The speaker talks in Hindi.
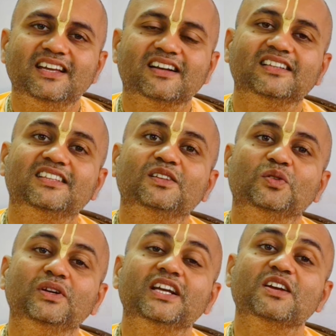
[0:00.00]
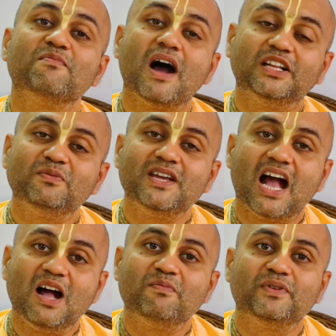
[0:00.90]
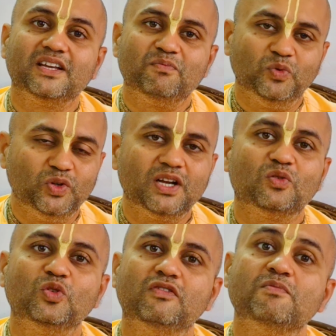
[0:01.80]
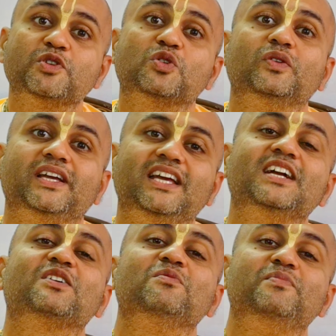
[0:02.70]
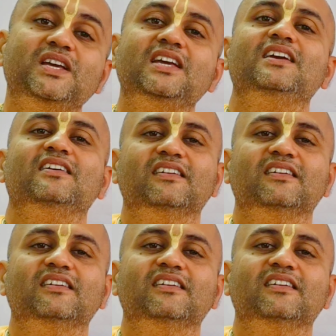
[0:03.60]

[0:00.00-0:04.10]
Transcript: एकत्रित होने के बाद भी आप पूरे पूर्व वंश को एक भी